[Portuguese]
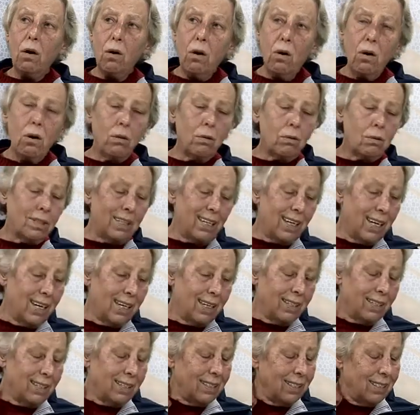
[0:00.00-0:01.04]

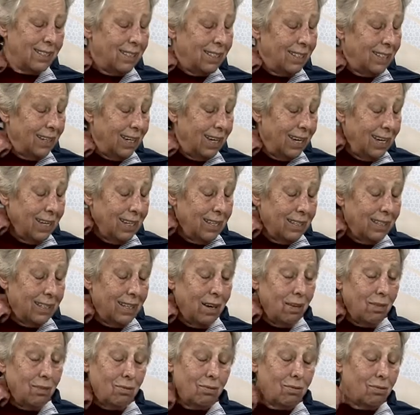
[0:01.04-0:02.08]
outras
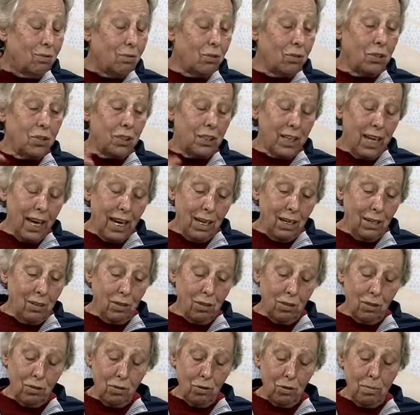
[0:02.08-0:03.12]
são do
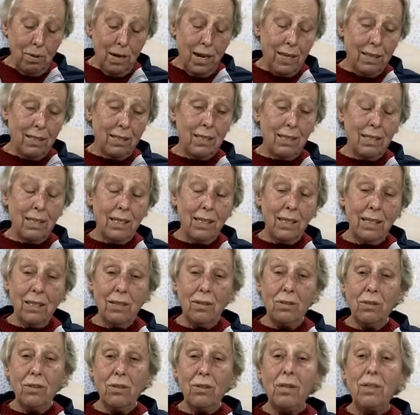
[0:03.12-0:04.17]
centro do
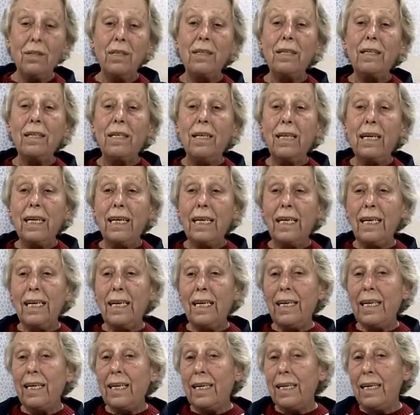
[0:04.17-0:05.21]
Brasil
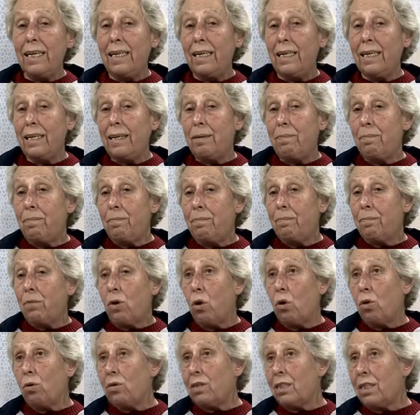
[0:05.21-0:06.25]
uh,
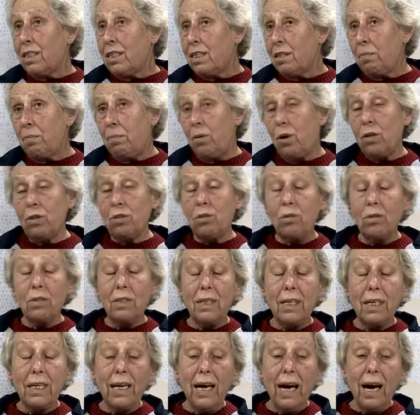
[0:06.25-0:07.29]
outras de Poços
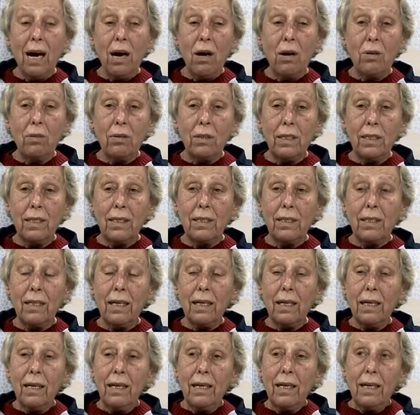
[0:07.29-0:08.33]
de Caldas.
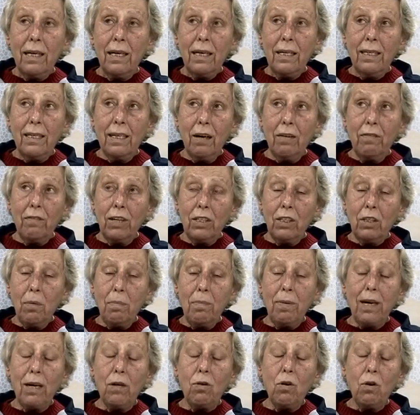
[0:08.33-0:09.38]
Então vejam
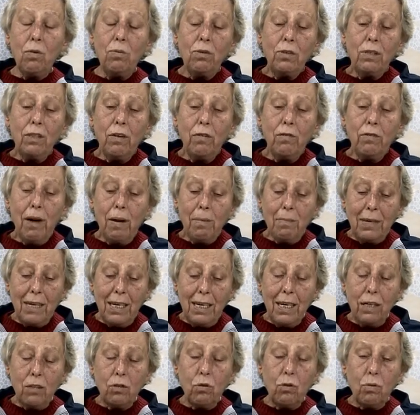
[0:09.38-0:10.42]
bem, como são
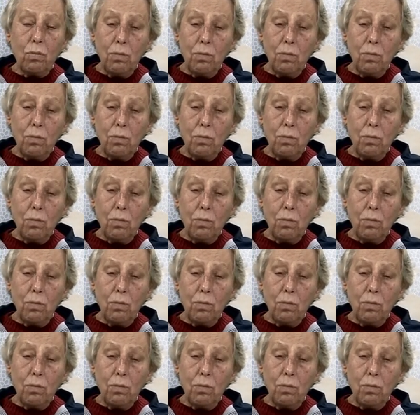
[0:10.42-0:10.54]
famílias